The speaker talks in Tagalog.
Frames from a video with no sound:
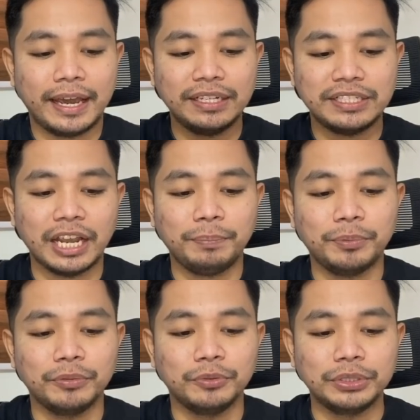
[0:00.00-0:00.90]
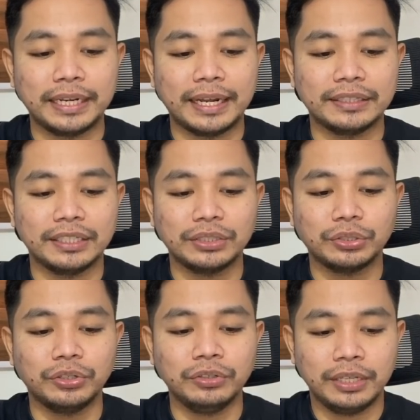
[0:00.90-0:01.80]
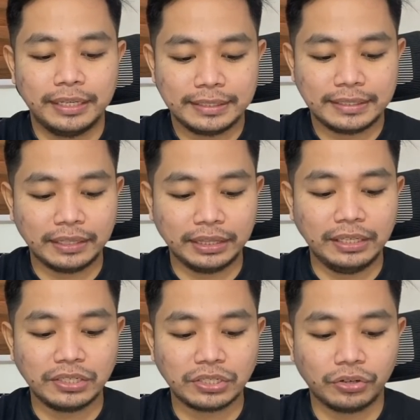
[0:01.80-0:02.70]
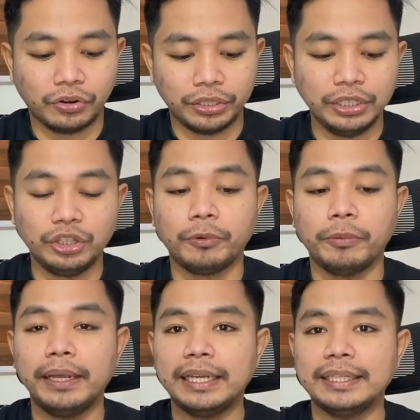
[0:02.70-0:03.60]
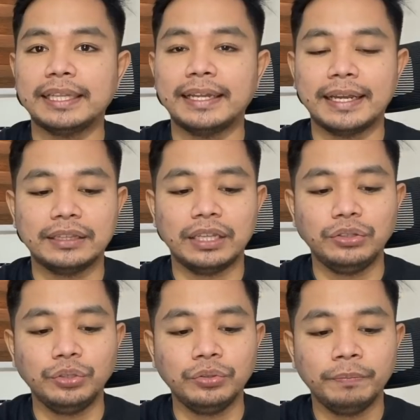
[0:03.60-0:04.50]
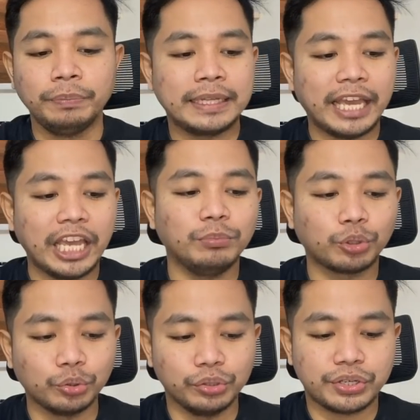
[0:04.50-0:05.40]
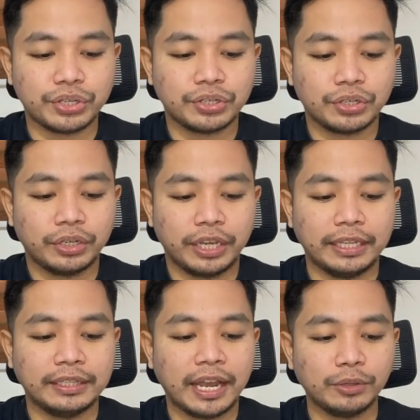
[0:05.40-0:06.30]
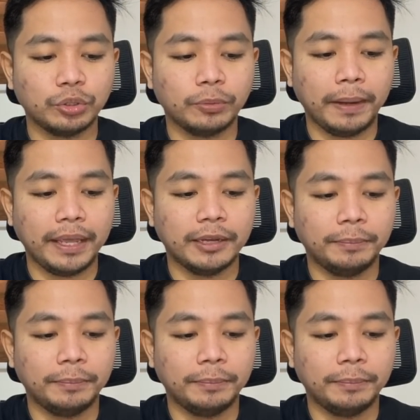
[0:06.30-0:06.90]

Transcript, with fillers: ay check po muna natin itong settings or dito po makikita natin yung game rules and how to play.